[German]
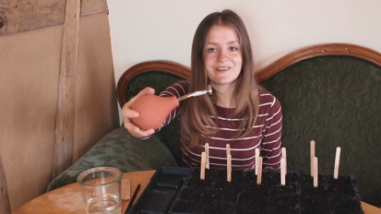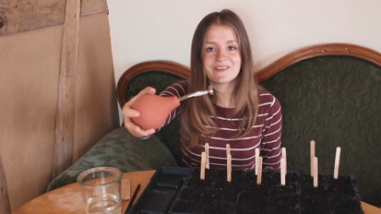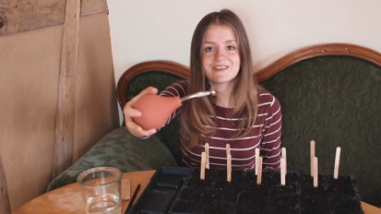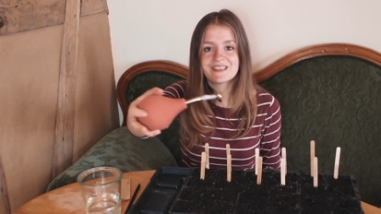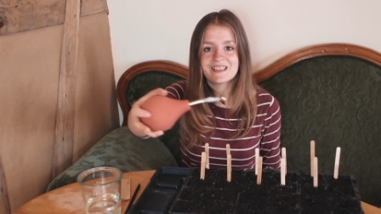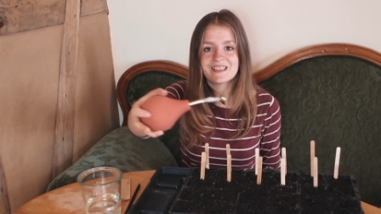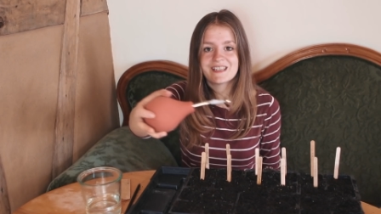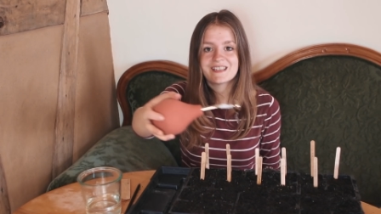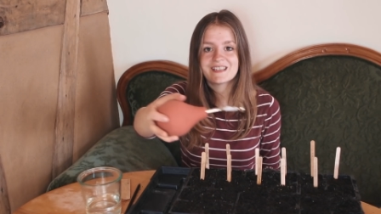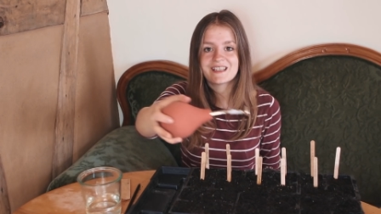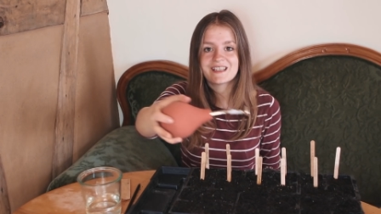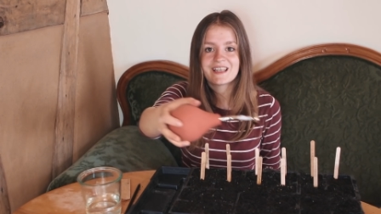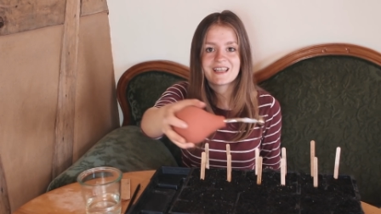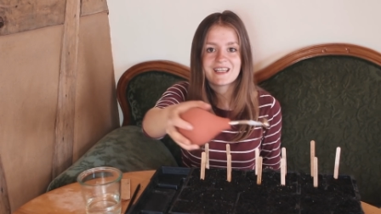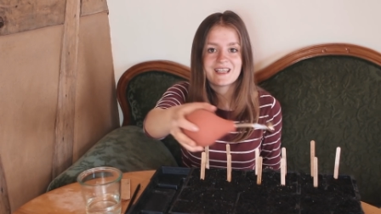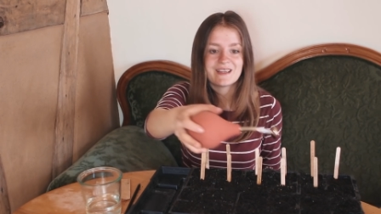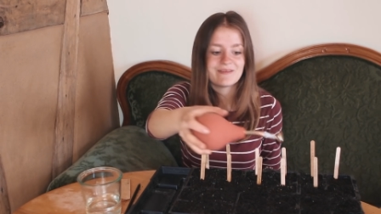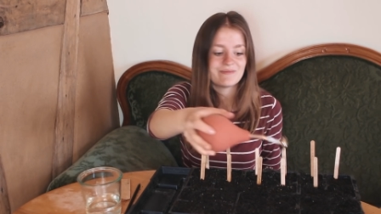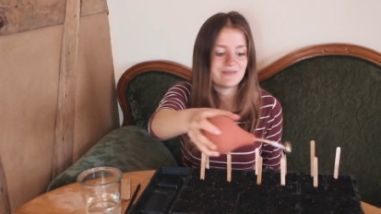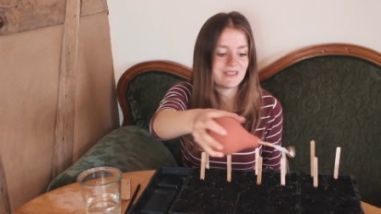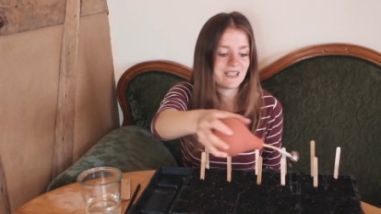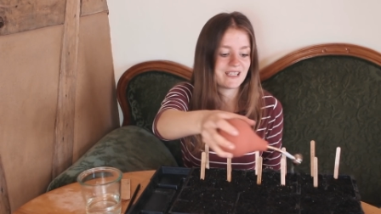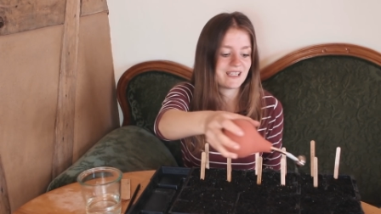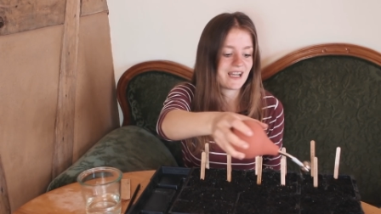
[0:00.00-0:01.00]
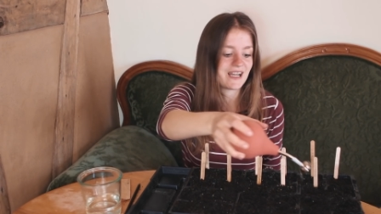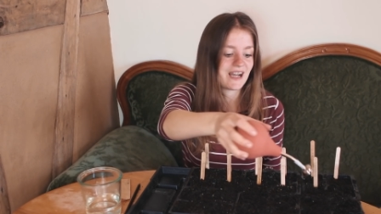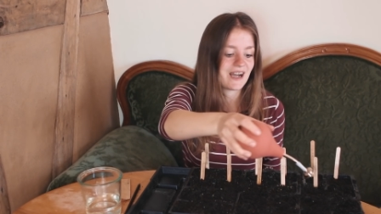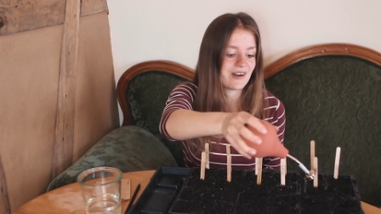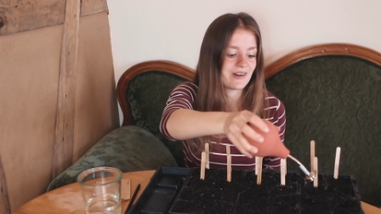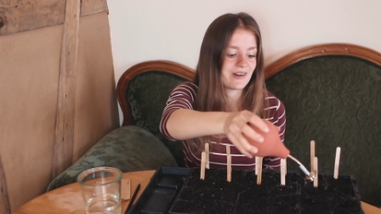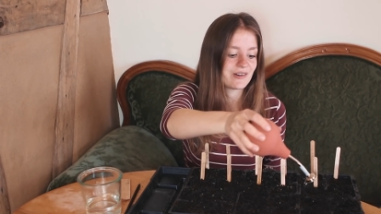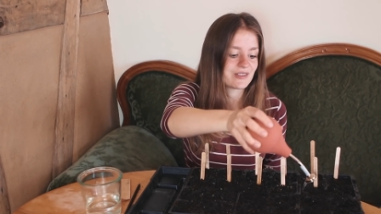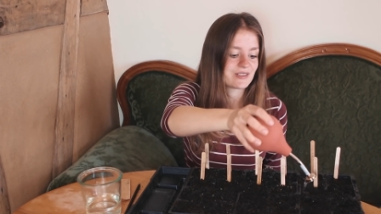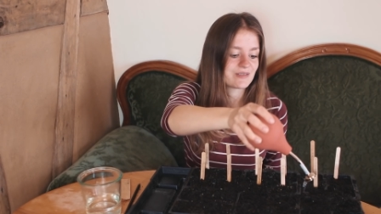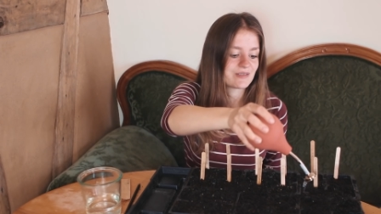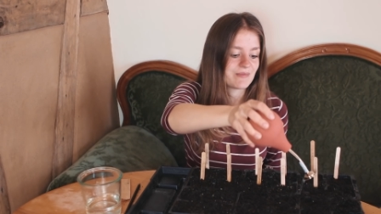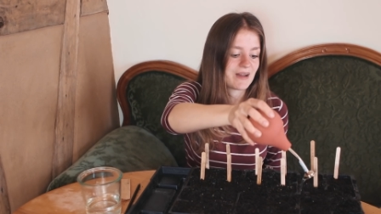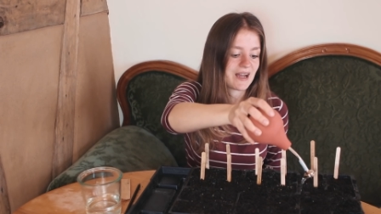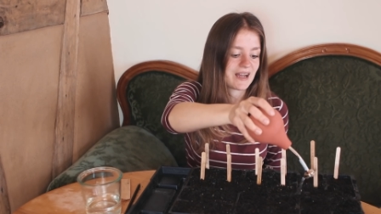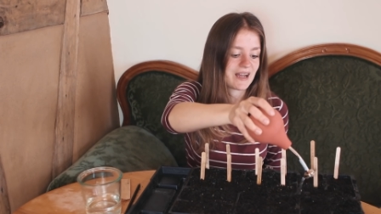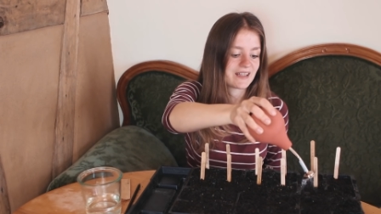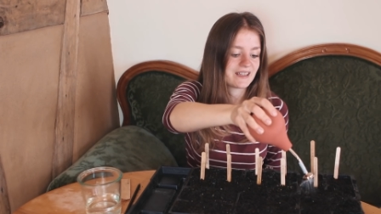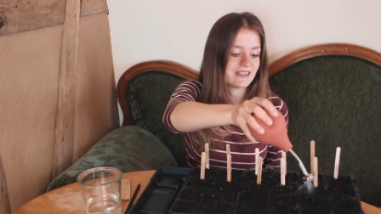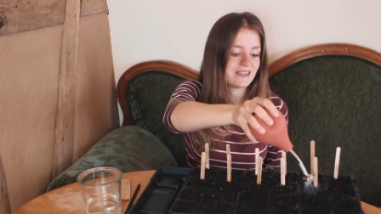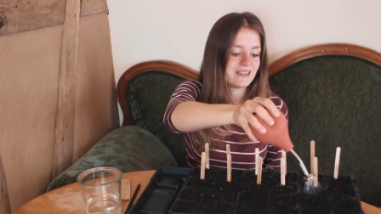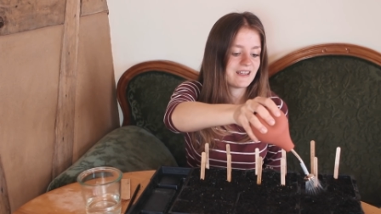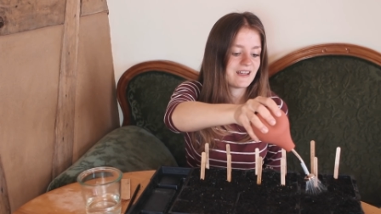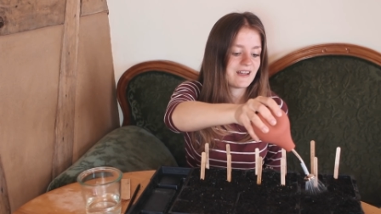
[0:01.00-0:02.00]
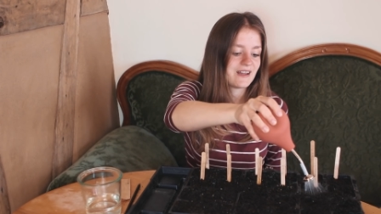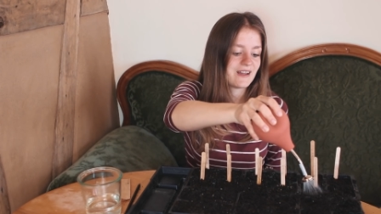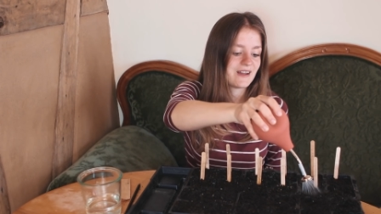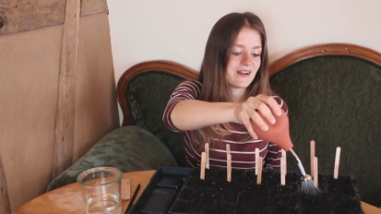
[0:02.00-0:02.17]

und denen dann eben den Garaus machen.